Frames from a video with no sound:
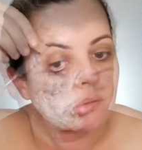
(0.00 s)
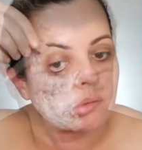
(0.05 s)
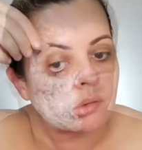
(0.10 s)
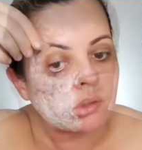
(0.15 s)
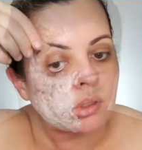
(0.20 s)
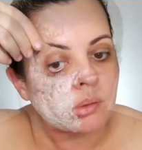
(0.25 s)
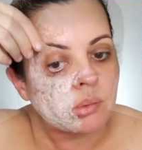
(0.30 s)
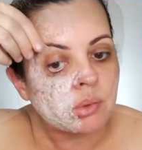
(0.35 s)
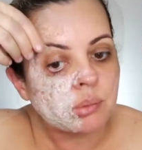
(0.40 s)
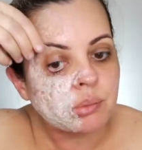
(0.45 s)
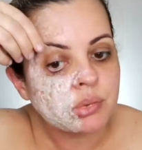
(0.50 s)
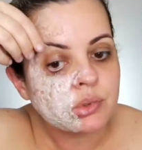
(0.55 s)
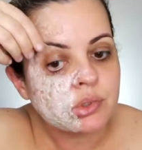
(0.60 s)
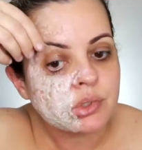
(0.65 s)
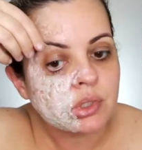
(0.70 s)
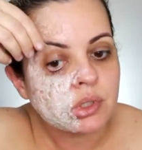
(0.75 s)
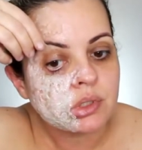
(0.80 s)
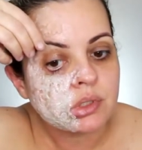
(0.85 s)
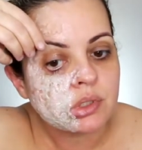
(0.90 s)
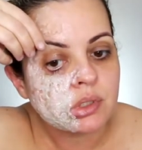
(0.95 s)
Vou dar uma
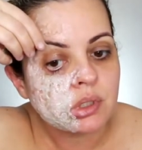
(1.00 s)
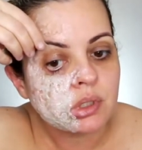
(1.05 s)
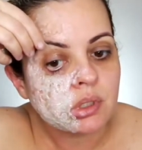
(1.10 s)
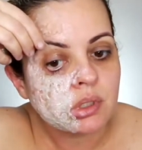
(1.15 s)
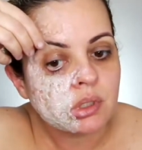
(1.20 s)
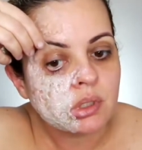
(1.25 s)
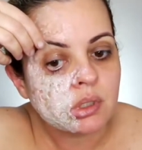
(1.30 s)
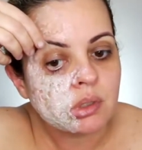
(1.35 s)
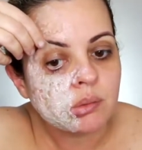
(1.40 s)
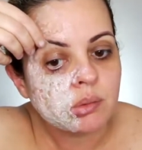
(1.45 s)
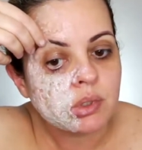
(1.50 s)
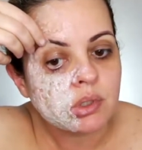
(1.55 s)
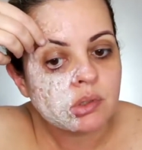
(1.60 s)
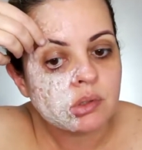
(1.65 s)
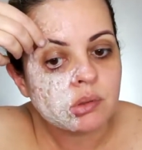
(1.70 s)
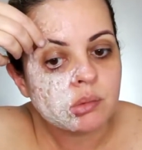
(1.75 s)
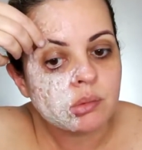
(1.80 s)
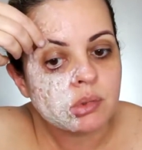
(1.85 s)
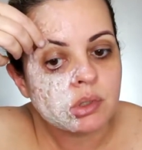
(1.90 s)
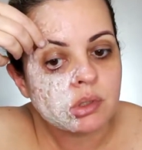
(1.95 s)
puxadinha aqui na minha
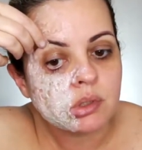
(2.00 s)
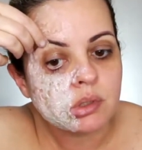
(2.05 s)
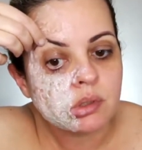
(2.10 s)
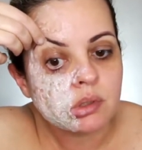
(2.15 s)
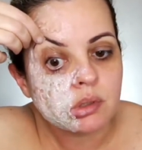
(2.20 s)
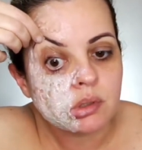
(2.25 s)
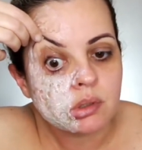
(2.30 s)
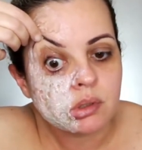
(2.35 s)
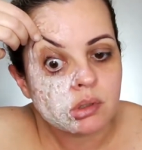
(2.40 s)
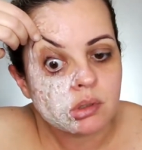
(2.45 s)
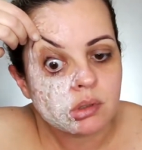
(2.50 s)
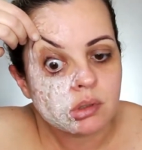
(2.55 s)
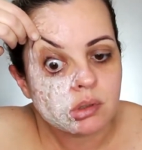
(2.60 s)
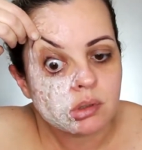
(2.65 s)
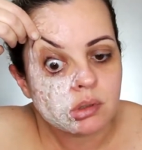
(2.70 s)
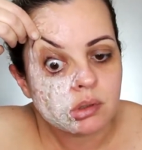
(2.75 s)
sobrancelha.